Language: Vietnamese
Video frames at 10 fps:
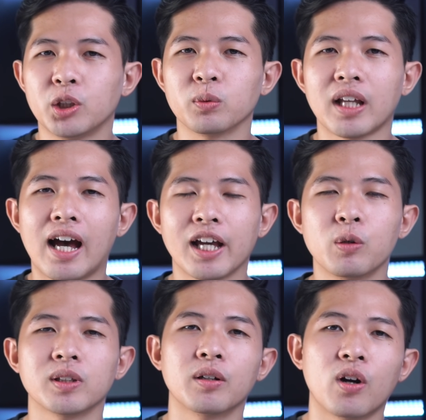thì chúng ta hãy
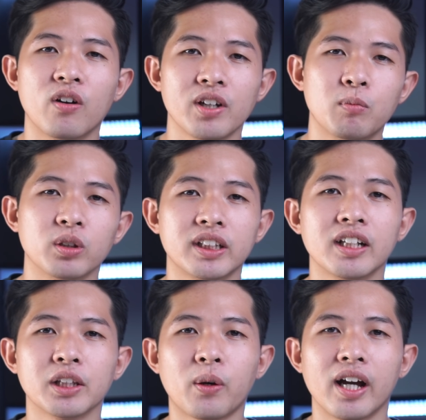cùng nhau nói về một
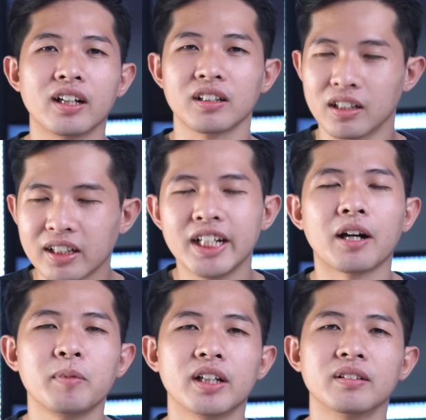chiếc điện thoại cực kỳ
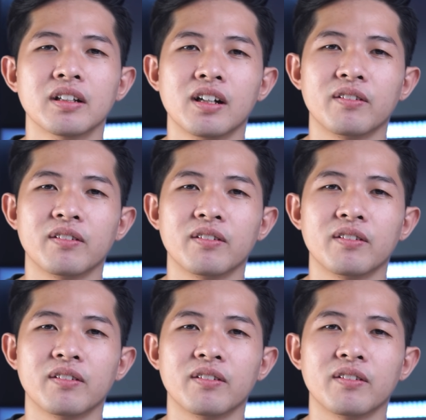đặc biệt